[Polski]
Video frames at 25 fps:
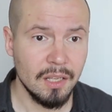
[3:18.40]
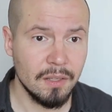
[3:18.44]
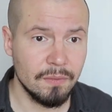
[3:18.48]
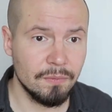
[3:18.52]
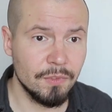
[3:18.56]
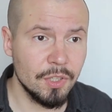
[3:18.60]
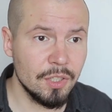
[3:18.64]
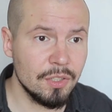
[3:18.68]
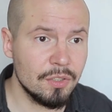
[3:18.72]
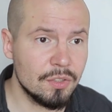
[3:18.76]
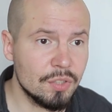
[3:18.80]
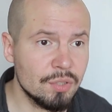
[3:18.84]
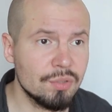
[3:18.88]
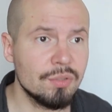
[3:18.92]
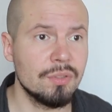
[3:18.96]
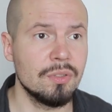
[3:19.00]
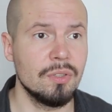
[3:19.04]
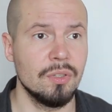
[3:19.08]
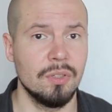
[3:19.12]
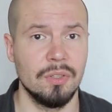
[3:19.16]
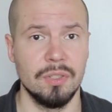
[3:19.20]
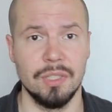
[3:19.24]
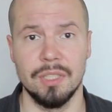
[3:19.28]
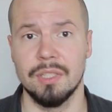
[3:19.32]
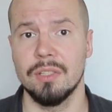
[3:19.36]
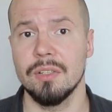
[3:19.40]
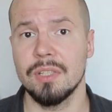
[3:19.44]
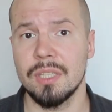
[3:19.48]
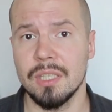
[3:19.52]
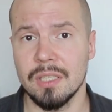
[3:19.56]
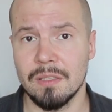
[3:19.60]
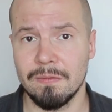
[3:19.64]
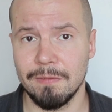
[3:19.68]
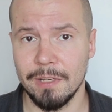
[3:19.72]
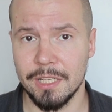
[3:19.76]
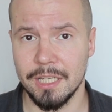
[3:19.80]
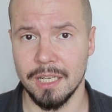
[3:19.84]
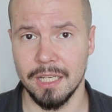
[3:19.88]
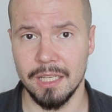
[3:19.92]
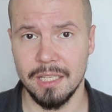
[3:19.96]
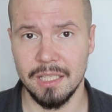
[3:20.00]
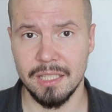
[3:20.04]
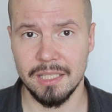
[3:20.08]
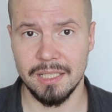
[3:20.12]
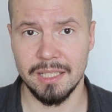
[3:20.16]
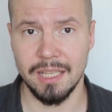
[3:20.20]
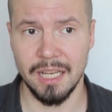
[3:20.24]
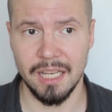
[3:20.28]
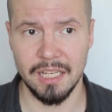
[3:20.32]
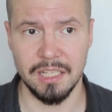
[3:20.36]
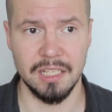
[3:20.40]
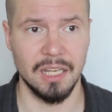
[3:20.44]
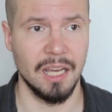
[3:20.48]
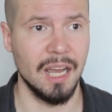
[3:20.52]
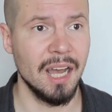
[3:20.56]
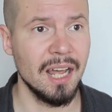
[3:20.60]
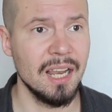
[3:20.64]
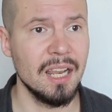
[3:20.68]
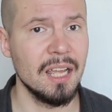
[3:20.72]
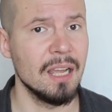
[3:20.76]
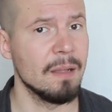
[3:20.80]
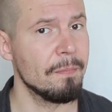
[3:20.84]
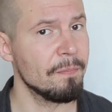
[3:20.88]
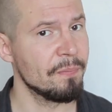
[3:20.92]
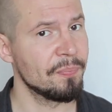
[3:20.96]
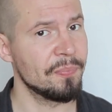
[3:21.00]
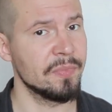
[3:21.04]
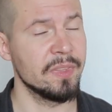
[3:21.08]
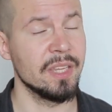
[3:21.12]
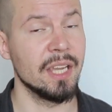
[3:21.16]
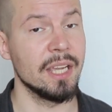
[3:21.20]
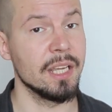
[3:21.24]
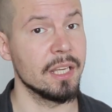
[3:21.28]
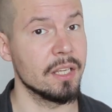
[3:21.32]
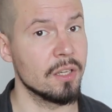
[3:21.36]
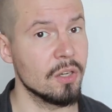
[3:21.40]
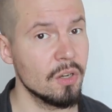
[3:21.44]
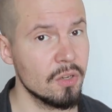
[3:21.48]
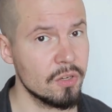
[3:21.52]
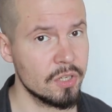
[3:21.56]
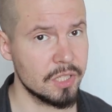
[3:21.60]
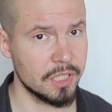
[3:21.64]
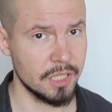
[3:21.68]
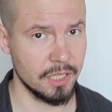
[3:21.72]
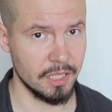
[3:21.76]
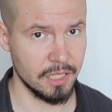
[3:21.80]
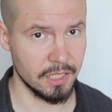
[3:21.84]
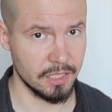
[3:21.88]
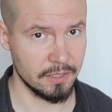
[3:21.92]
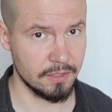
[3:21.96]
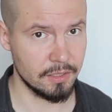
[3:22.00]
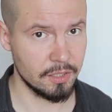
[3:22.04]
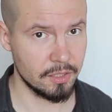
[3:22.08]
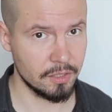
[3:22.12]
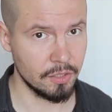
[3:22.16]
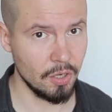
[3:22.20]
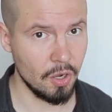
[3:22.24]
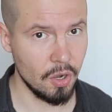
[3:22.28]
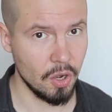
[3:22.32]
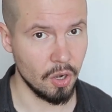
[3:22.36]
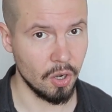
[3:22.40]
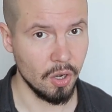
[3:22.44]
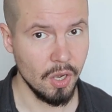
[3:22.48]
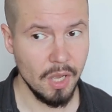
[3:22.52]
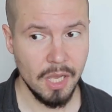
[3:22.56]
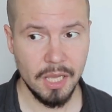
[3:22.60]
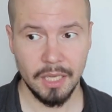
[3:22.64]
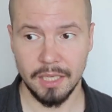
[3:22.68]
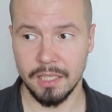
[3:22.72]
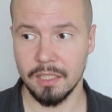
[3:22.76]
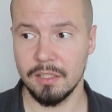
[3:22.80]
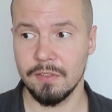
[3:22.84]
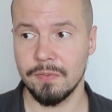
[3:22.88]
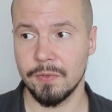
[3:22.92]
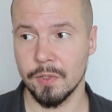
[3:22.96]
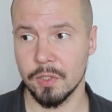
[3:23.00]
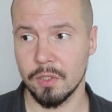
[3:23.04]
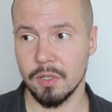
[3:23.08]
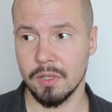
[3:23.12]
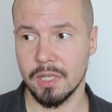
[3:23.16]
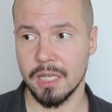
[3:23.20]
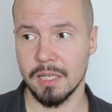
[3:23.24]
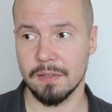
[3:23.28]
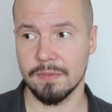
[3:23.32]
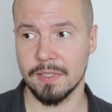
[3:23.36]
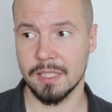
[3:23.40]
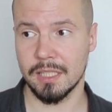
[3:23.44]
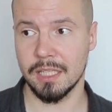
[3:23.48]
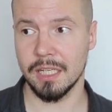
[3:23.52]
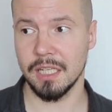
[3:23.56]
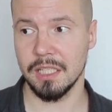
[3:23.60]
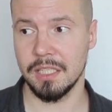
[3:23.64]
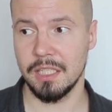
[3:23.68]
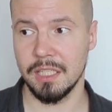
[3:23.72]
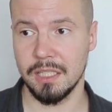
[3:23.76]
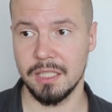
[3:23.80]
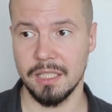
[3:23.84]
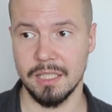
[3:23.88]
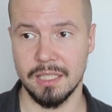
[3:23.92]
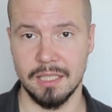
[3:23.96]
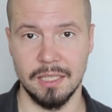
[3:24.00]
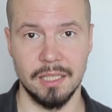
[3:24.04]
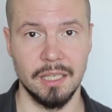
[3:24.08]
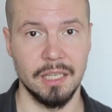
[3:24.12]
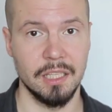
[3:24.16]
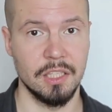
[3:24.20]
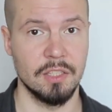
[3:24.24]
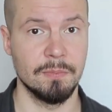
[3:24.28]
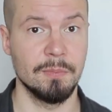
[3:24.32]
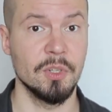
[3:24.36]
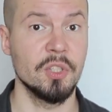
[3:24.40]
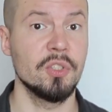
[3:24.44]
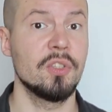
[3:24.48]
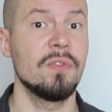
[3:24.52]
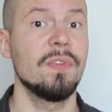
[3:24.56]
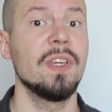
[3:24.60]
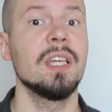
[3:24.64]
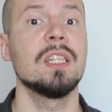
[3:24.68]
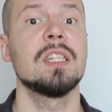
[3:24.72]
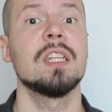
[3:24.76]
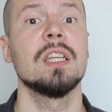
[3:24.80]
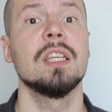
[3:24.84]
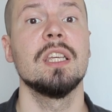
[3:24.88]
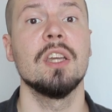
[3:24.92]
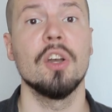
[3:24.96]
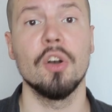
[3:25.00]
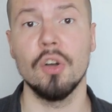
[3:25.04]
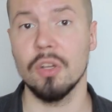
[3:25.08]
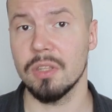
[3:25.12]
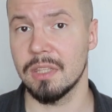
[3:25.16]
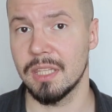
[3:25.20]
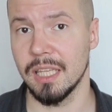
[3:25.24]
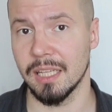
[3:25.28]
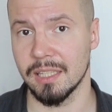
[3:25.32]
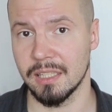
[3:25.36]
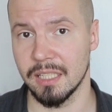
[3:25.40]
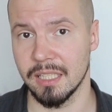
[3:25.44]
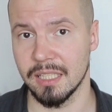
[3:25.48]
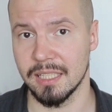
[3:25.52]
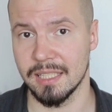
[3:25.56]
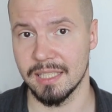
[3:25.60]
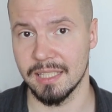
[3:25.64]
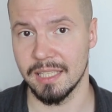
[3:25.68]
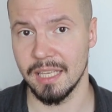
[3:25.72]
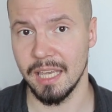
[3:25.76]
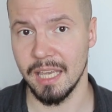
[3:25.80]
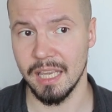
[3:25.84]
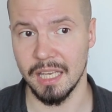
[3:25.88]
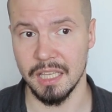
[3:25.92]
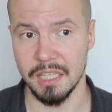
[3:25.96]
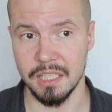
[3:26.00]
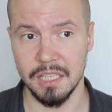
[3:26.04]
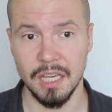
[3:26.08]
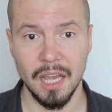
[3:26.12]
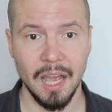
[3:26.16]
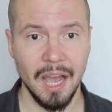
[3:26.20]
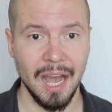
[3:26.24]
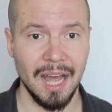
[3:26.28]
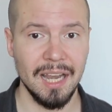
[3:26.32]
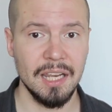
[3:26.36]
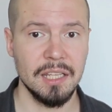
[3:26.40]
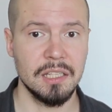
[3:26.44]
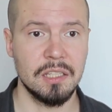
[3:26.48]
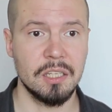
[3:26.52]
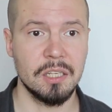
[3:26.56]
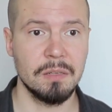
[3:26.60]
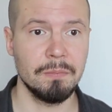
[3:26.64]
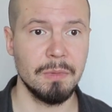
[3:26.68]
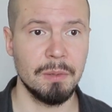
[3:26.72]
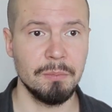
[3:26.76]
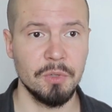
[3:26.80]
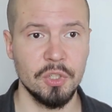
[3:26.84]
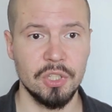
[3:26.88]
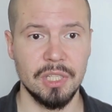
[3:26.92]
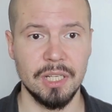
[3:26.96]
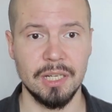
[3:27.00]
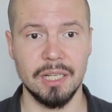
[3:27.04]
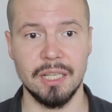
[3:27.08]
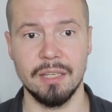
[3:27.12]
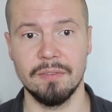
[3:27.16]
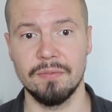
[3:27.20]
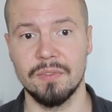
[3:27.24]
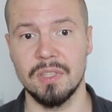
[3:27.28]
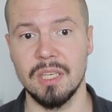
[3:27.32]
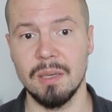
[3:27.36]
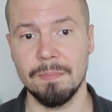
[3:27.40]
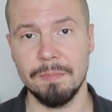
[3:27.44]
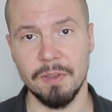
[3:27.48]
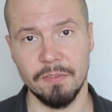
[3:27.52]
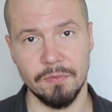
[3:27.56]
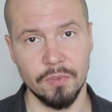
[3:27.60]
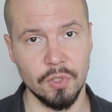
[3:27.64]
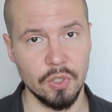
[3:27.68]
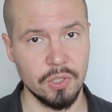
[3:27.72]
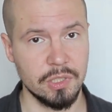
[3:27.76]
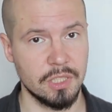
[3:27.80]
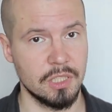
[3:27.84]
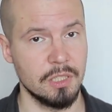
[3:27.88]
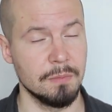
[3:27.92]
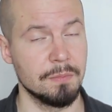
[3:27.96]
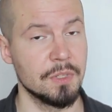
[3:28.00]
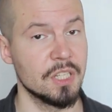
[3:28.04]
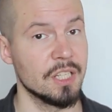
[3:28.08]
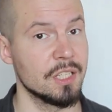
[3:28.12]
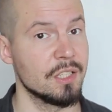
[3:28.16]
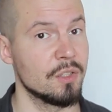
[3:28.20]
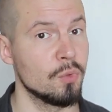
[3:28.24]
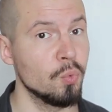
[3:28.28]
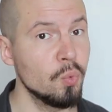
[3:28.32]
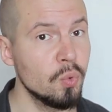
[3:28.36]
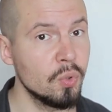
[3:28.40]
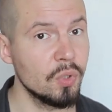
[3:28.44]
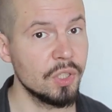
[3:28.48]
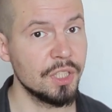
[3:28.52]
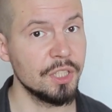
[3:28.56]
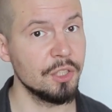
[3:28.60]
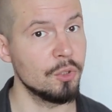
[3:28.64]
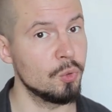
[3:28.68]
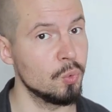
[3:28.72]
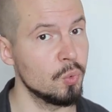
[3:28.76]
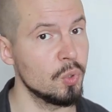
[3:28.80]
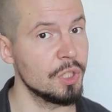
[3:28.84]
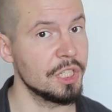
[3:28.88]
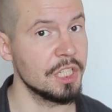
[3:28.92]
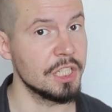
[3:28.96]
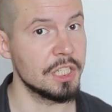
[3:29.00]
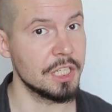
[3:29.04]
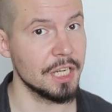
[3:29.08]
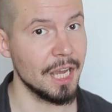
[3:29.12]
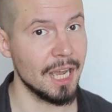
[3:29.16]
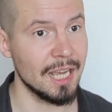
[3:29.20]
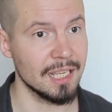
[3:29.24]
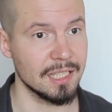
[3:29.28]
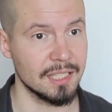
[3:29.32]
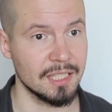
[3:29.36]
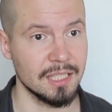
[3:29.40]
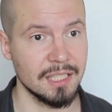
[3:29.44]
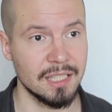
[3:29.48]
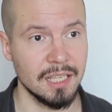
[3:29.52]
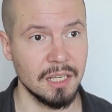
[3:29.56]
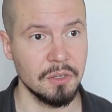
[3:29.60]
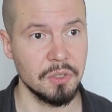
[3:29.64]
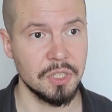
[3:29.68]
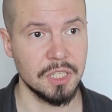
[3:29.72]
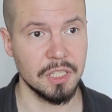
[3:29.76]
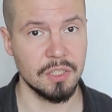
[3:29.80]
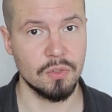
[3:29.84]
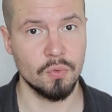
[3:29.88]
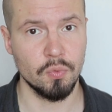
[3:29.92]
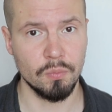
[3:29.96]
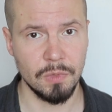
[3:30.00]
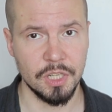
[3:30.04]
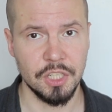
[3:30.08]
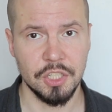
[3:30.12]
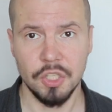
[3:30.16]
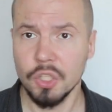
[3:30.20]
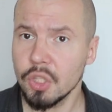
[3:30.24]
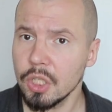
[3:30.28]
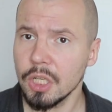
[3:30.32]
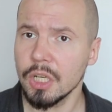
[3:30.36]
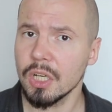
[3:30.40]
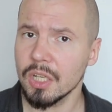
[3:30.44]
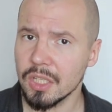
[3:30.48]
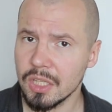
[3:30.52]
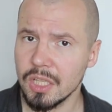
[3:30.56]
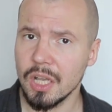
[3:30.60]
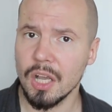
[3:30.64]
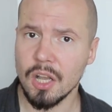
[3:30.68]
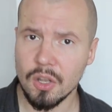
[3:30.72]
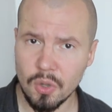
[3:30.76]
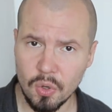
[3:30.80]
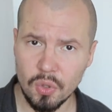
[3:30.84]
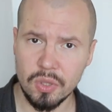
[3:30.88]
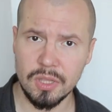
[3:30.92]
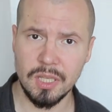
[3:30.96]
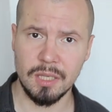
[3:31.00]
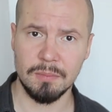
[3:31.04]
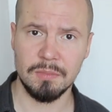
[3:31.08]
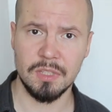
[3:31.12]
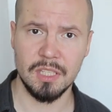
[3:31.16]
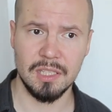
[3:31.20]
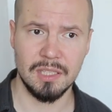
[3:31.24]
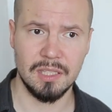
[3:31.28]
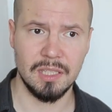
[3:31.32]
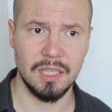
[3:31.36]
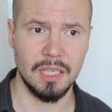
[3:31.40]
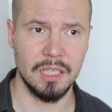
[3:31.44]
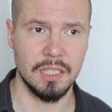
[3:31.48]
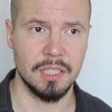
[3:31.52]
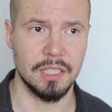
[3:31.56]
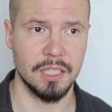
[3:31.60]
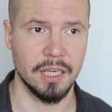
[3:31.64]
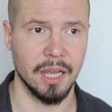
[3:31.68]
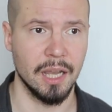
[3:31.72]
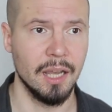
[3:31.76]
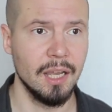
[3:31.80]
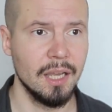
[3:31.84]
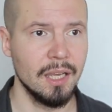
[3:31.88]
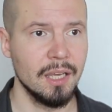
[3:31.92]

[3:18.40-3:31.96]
No i trudno, i to się zwyczajnie zdarza, ale najgorsze jest to, kiedy fotograf straci tych zdjęć, bądź wie, że nie odda tych zdjęć, ale trzyma modelkę w niepewności przez długi, długi czas i cały czas tłumaczy, tak, tak, oddam te zdjęcia.